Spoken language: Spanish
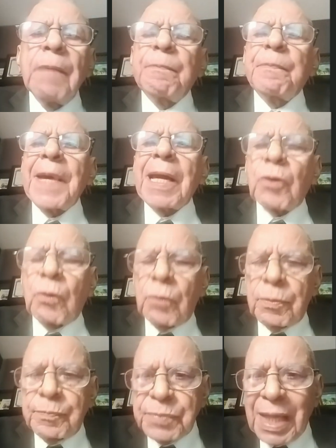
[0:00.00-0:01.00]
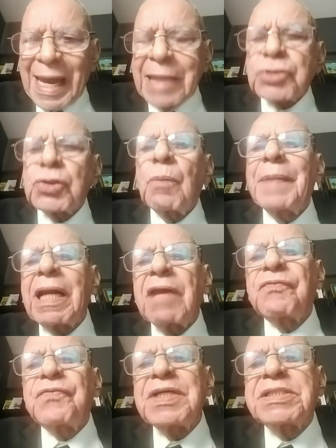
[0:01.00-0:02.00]
Pero eso
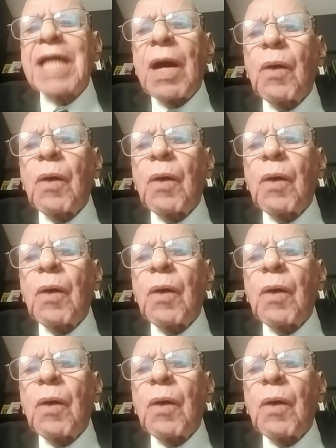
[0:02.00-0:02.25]
beneficia a